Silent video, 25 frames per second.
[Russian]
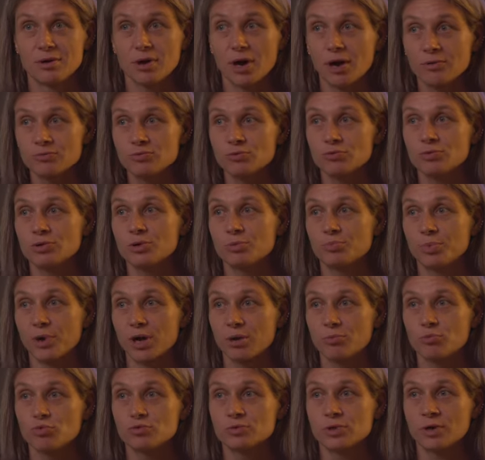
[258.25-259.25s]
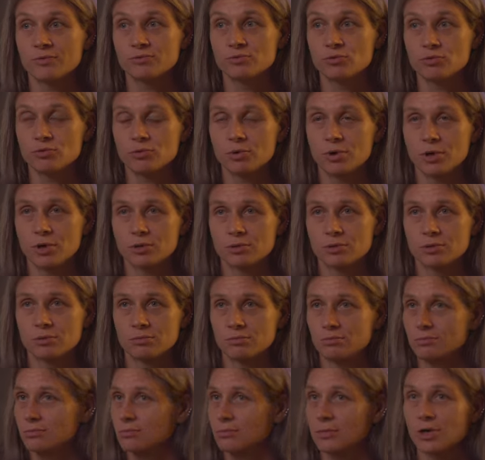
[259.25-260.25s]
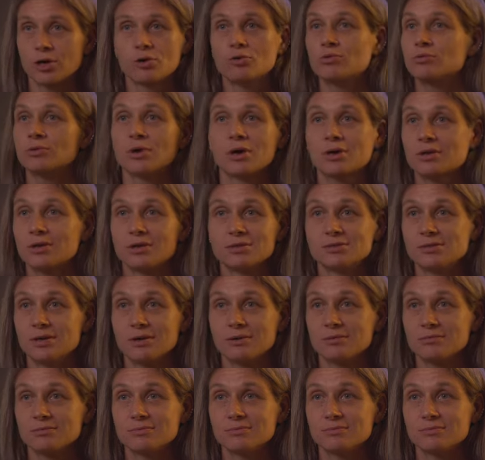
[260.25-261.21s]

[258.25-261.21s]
А вдруг не поймут, а вдруг это? Я говорю, так нельзя.